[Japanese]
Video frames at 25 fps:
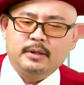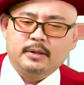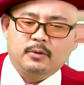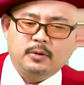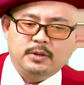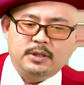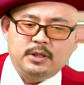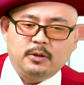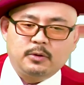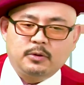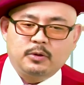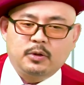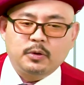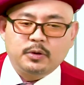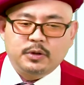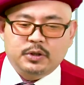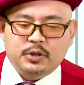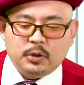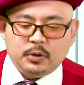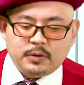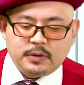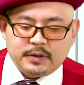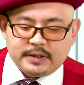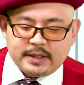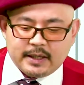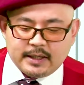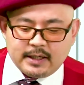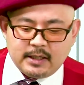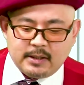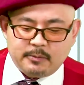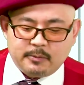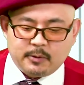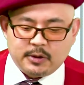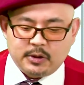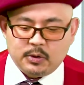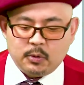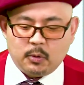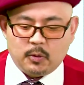こっちの助手席に
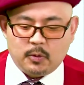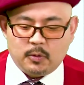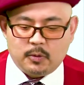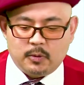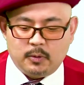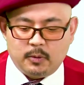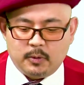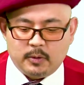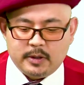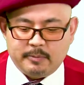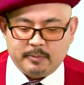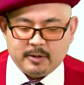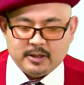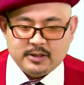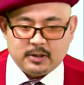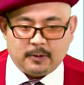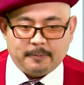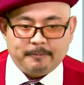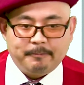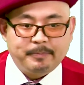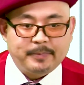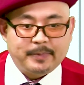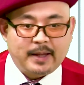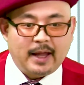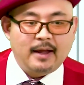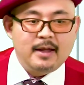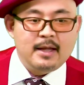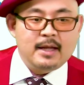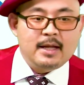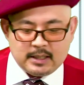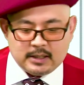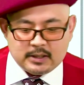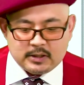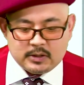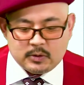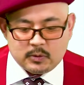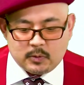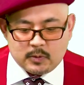も人を置きましょう。ね。
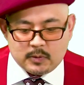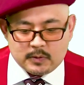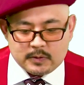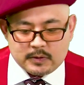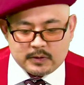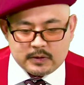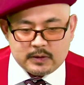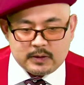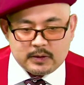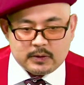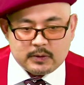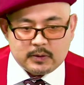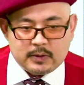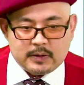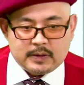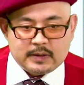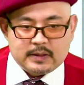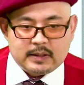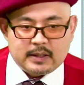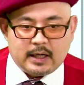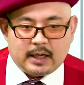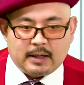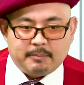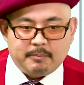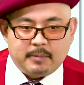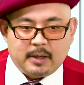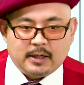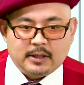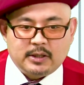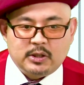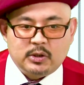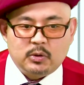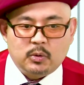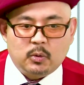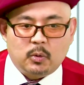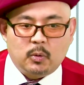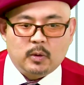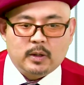そうするとですね、まあ
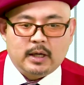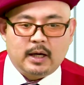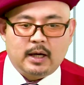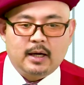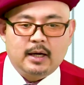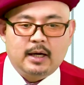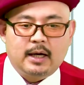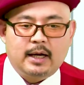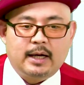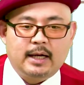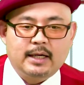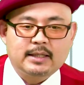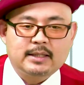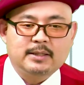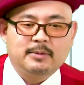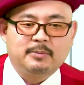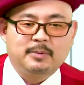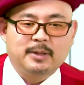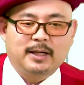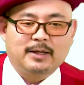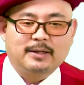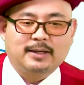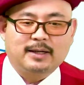人を考えやすくなる